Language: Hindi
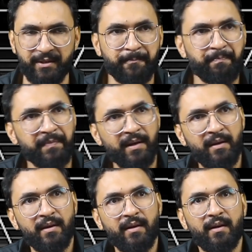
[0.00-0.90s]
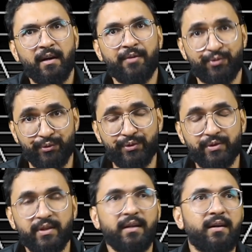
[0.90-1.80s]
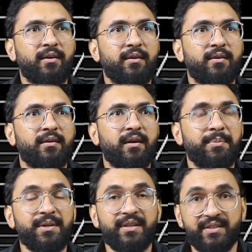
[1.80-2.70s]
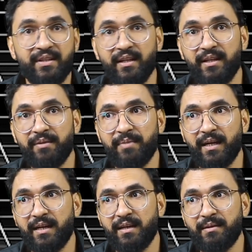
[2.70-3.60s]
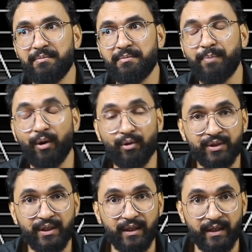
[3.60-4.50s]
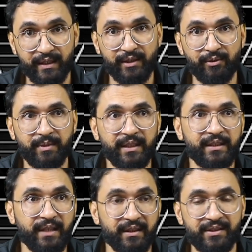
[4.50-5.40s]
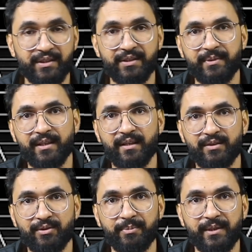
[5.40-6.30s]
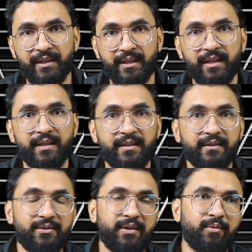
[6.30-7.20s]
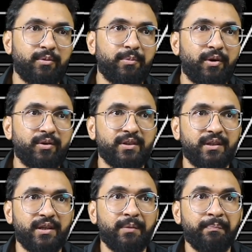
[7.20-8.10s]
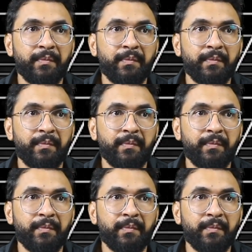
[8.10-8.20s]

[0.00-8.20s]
रहे अफसोस होता है और अभी रिसेंटली मैं बहुत सी लड़कियों में यंगस्टर्स में ख़ासतौर पे ये एक जो है वो बहुत ज़्यादा